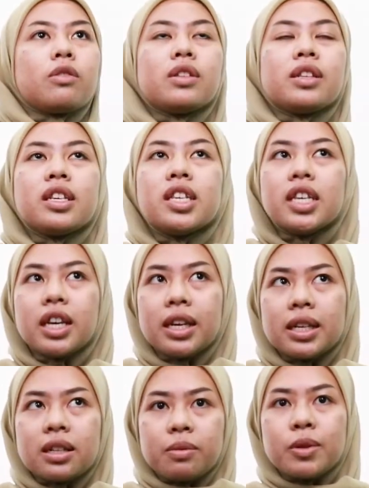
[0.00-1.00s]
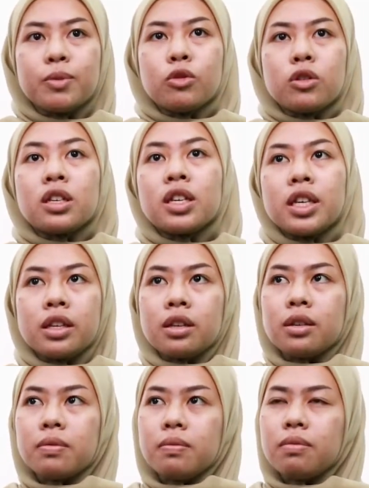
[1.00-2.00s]
takut sih ya tapi
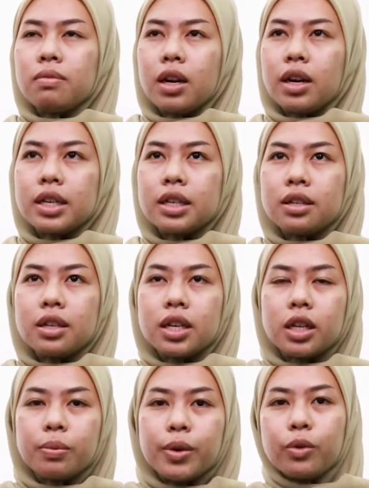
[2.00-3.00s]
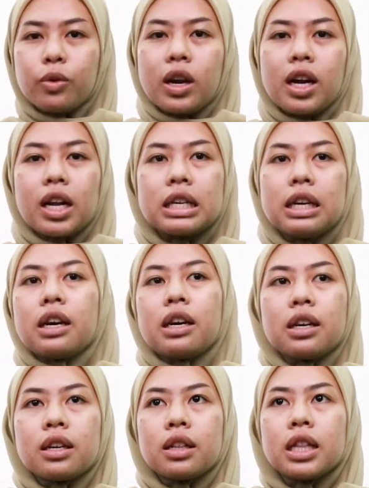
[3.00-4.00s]
mungkin agak sedikit berkurang kali
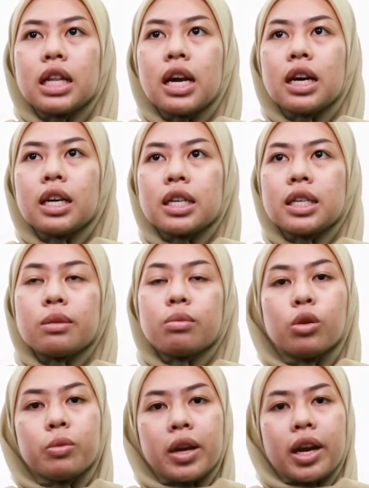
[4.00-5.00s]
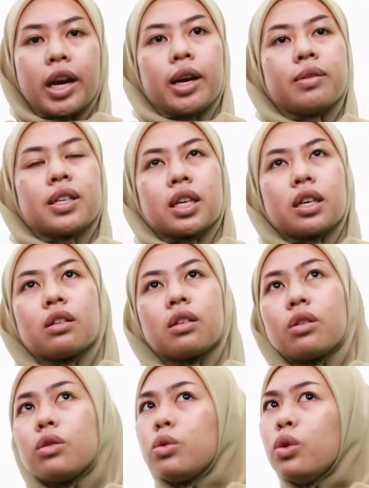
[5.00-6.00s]
ya dari sebelumnya kayak misalkan
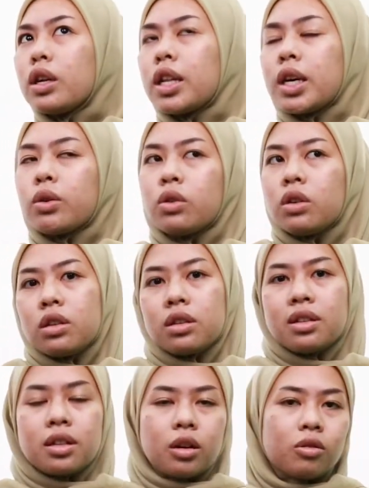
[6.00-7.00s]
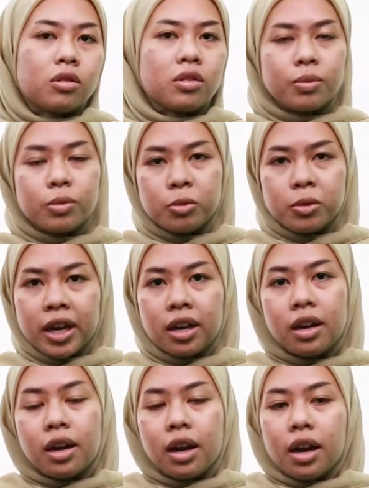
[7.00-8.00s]
dua tahun setahun
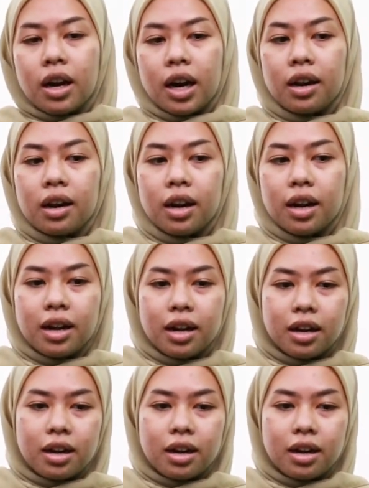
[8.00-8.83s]
sebelumnya karena